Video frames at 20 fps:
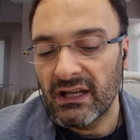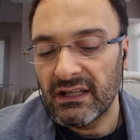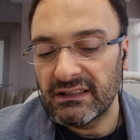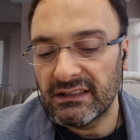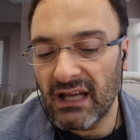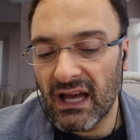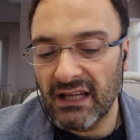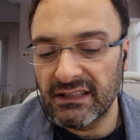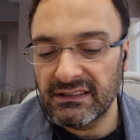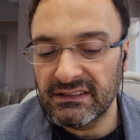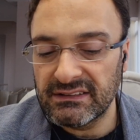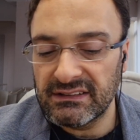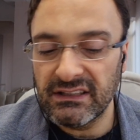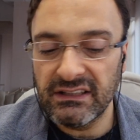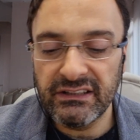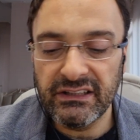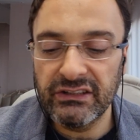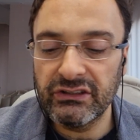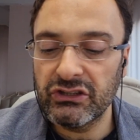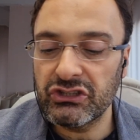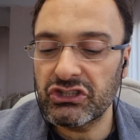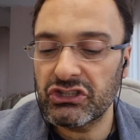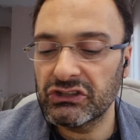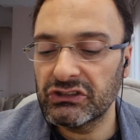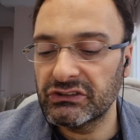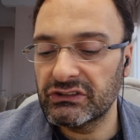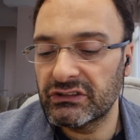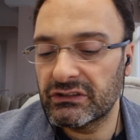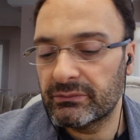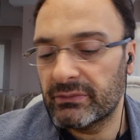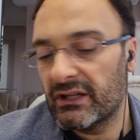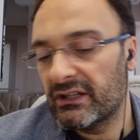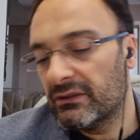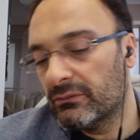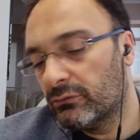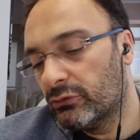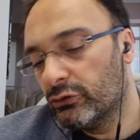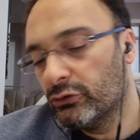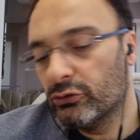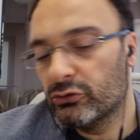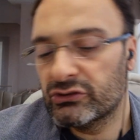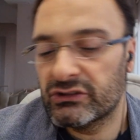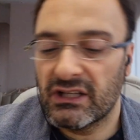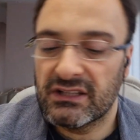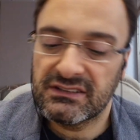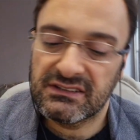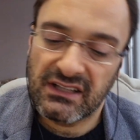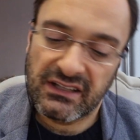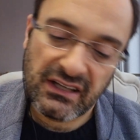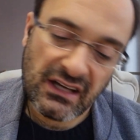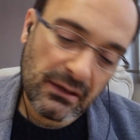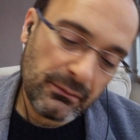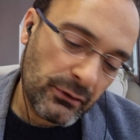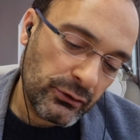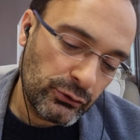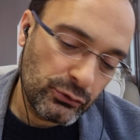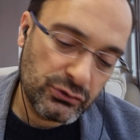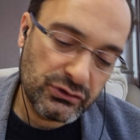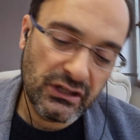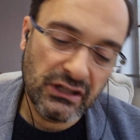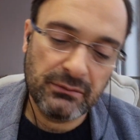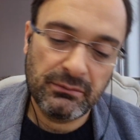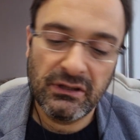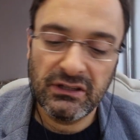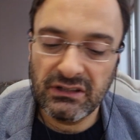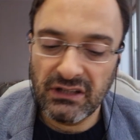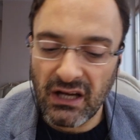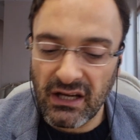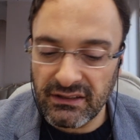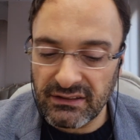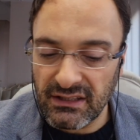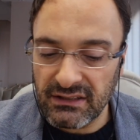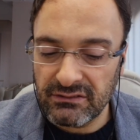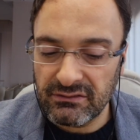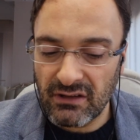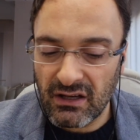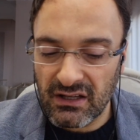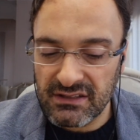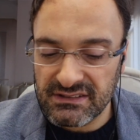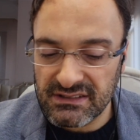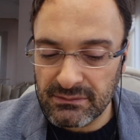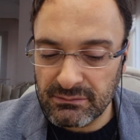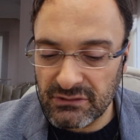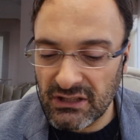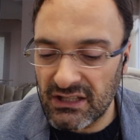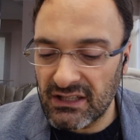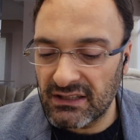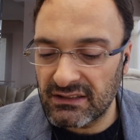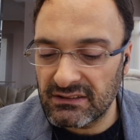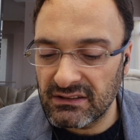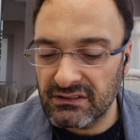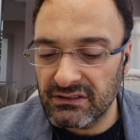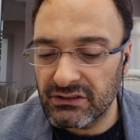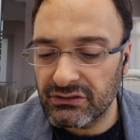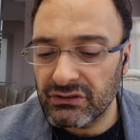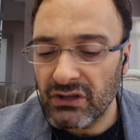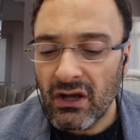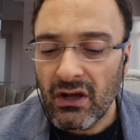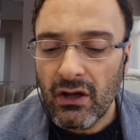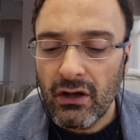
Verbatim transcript: Yani dinin ışığıdır. Benim bu yüksek zekama yüksek bir gayret ve azim gereklidir.